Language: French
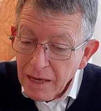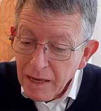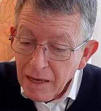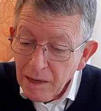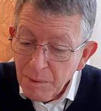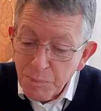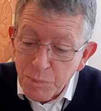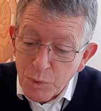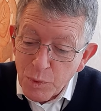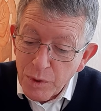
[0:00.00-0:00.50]

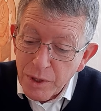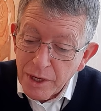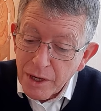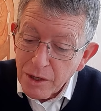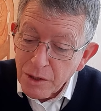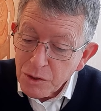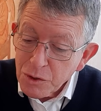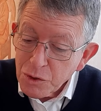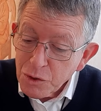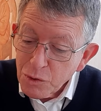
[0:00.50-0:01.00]
et puis
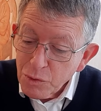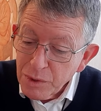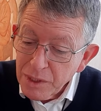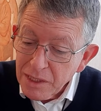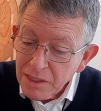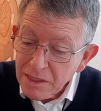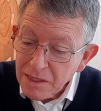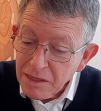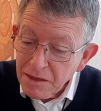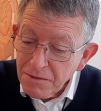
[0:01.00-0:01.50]

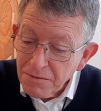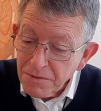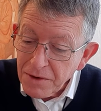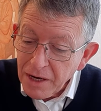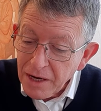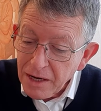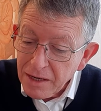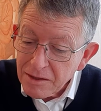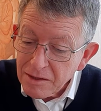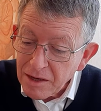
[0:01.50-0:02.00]
ensuite qui
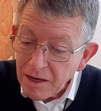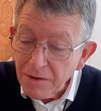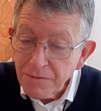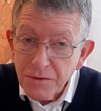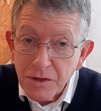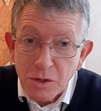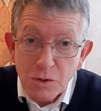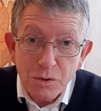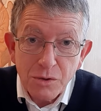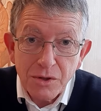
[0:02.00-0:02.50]
va
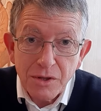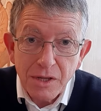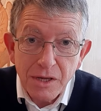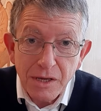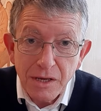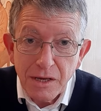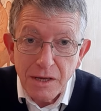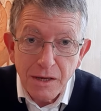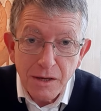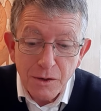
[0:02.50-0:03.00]

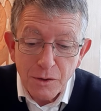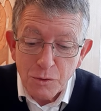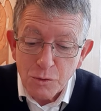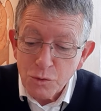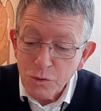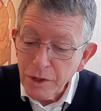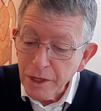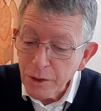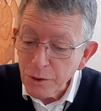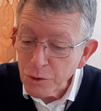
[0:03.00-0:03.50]
traficoter euh,
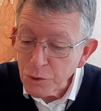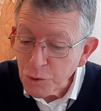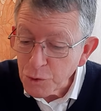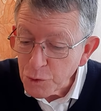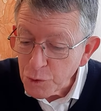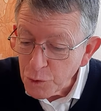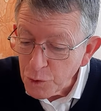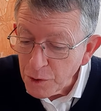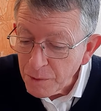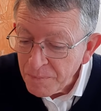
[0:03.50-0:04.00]
tous les
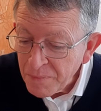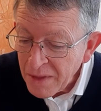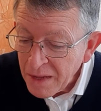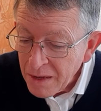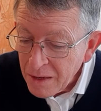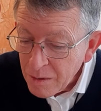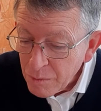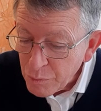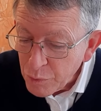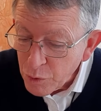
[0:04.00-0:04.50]
reçus
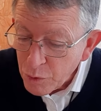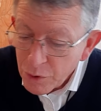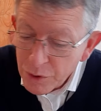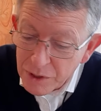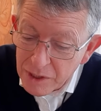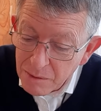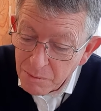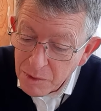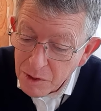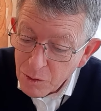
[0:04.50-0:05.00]
pour
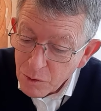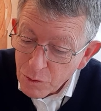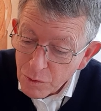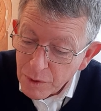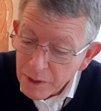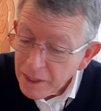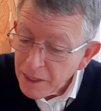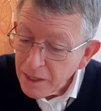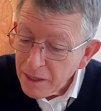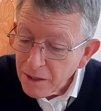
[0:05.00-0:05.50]

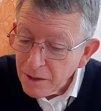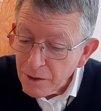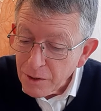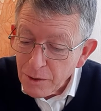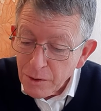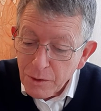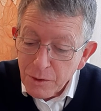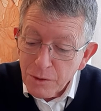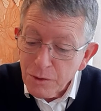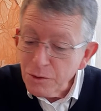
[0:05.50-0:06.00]
diminuer
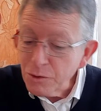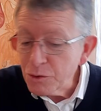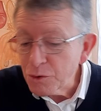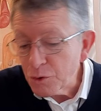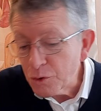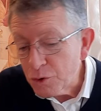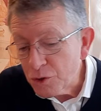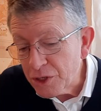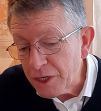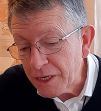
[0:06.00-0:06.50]
euh, ce
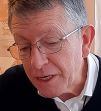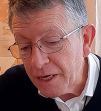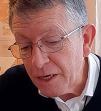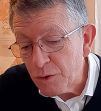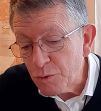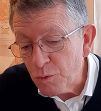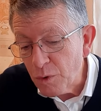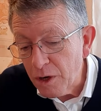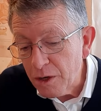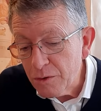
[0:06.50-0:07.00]
que chacun
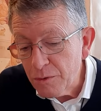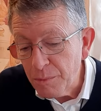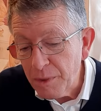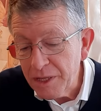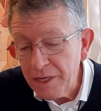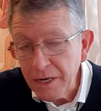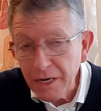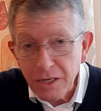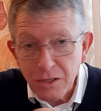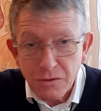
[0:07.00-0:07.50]
doit de
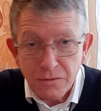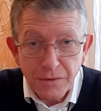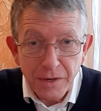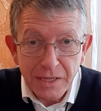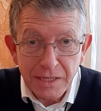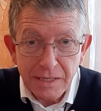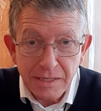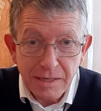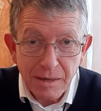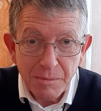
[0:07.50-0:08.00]
manière à se faire
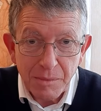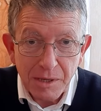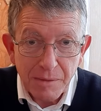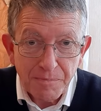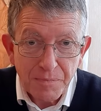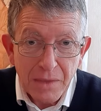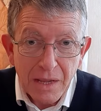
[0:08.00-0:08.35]
des amis.